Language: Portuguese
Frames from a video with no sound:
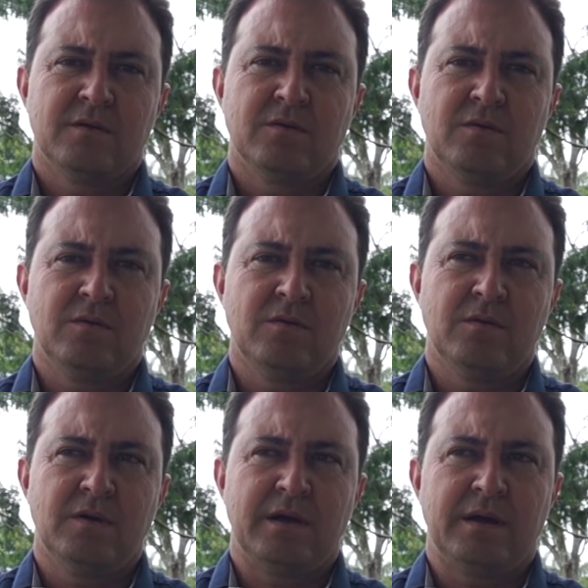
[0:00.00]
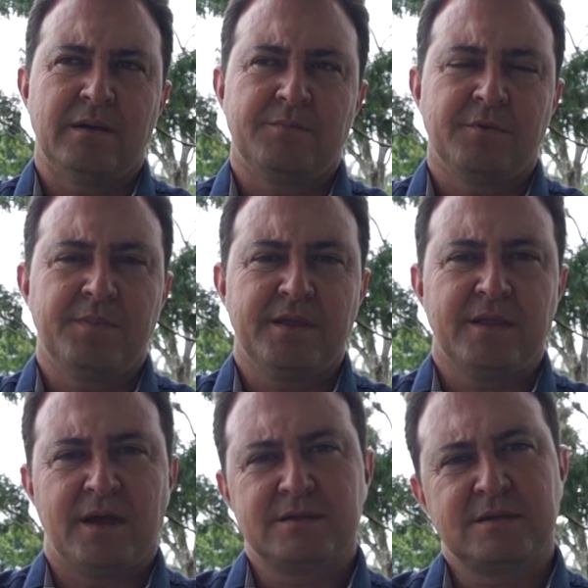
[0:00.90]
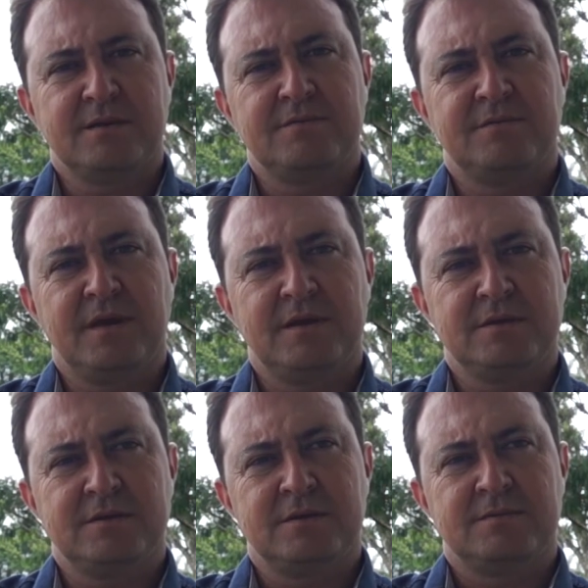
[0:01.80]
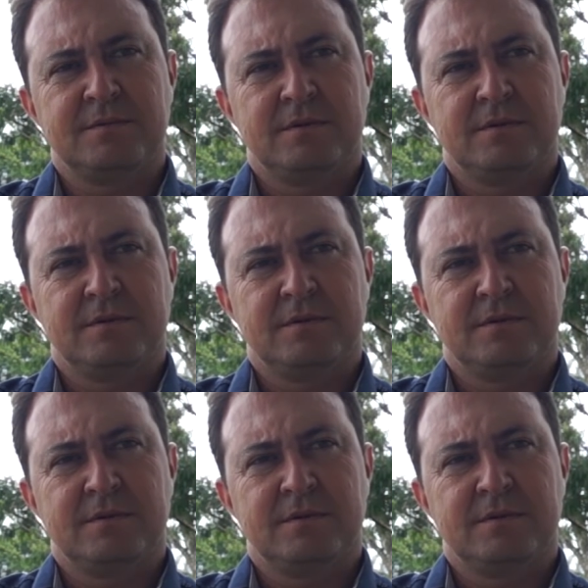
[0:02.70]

Com a propriedade que vende